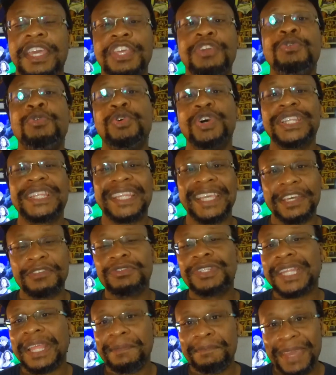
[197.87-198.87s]
e o roteiro
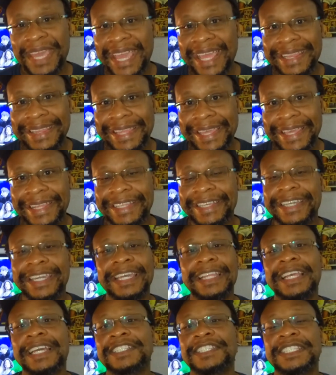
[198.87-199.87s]
também é dele, que
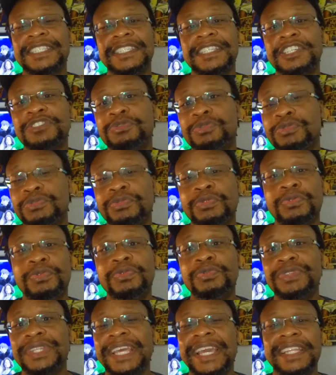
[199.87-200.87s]
ele assina junto
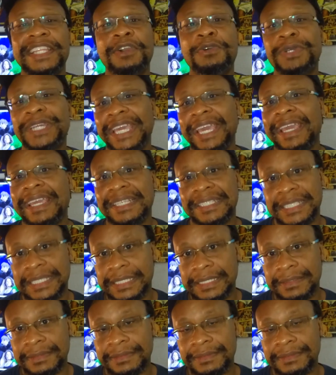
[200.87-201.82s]
com o Daniel Casey.